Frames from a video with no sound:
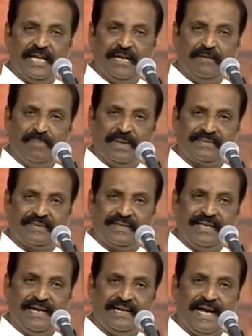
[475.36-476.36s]
எண்பத்து
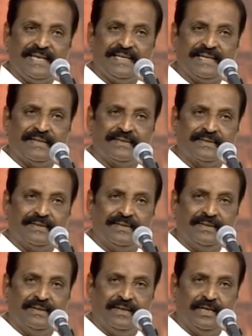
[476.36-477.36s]
ஏழாயிரத்து
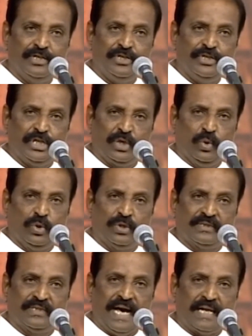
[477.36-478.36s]

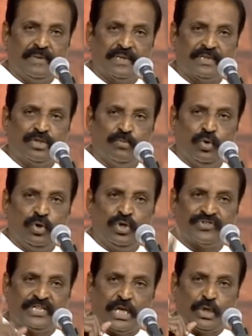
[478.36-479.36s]
இருநூற்று அறுபத்து மூன்று
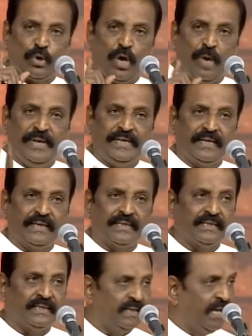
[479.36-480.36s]
சதுர
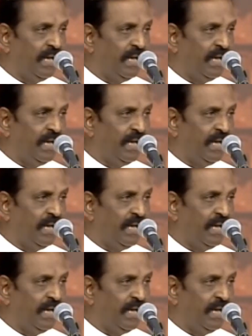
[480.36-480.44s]
கிலோமீட்டருக்கு